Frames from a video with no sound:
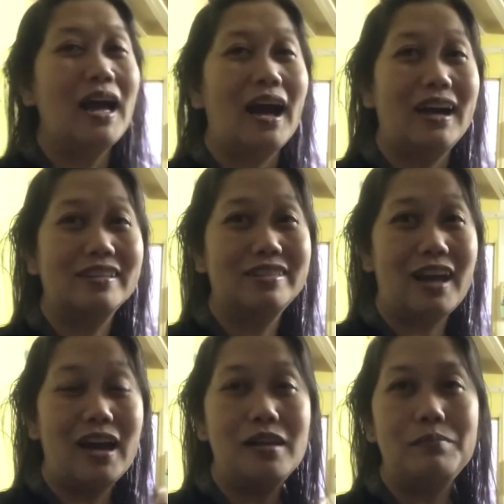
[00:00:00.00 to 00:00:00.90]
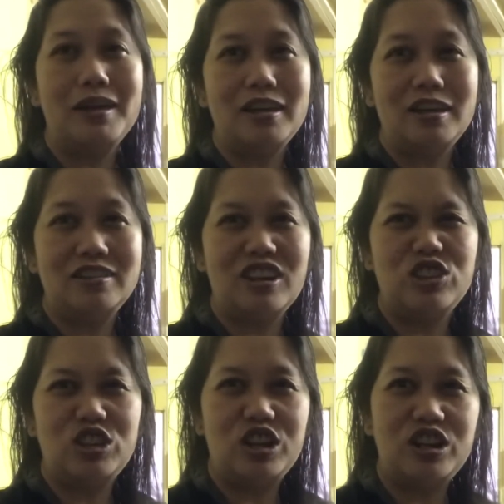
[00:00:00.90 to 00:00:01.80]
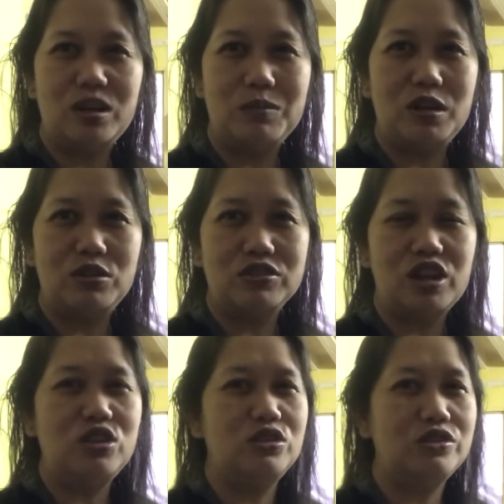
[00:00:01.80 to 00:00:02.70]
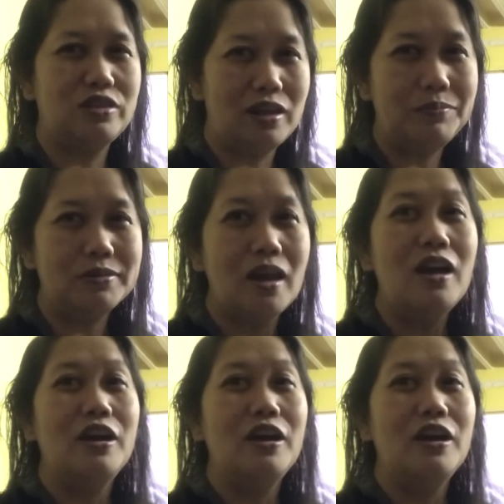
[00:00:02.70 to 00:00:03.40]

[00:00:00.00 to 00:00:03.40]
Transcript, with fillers: At dahil may i-share na naman ako sa inyong tips